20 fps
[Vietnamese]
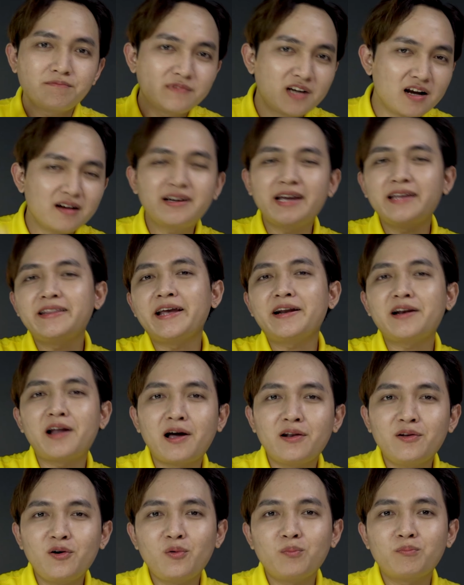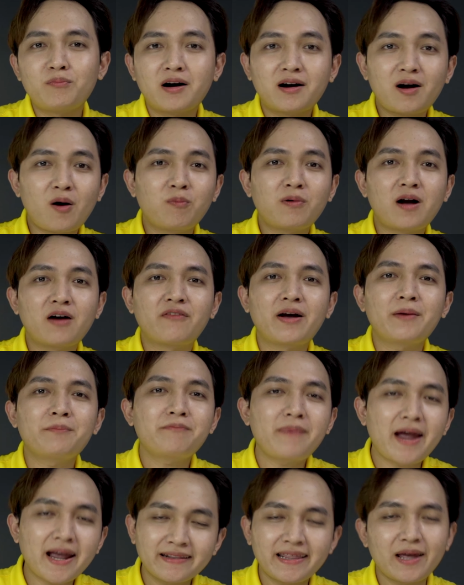Cực kỳ tiện lợi luôn mà không cần phải
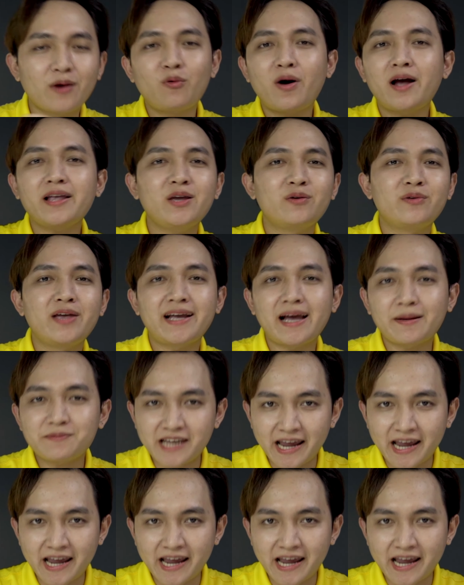mang theo quá nhiều dây cáp